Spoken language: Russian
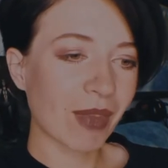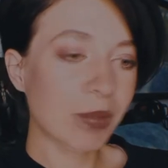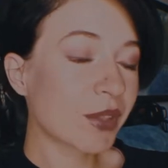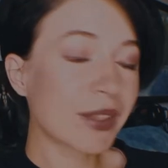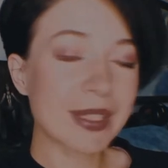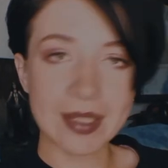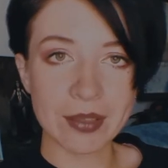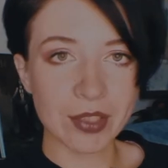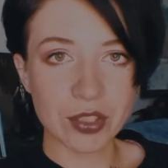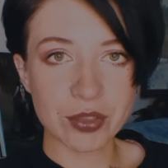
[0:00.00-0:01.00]

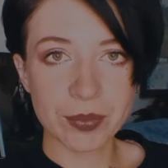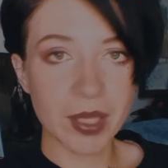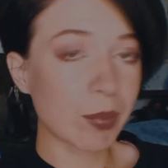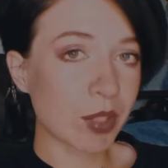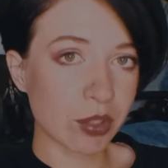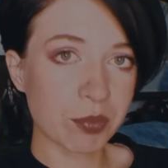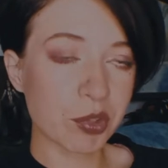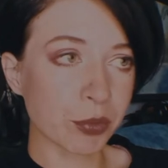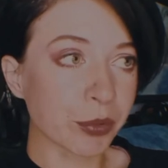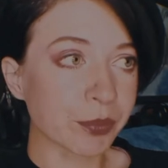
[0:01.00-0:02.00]
удивительная вещь. Я объясню
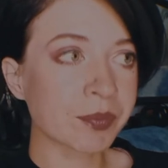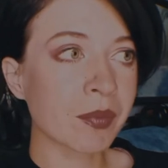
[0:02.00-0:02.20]
почему.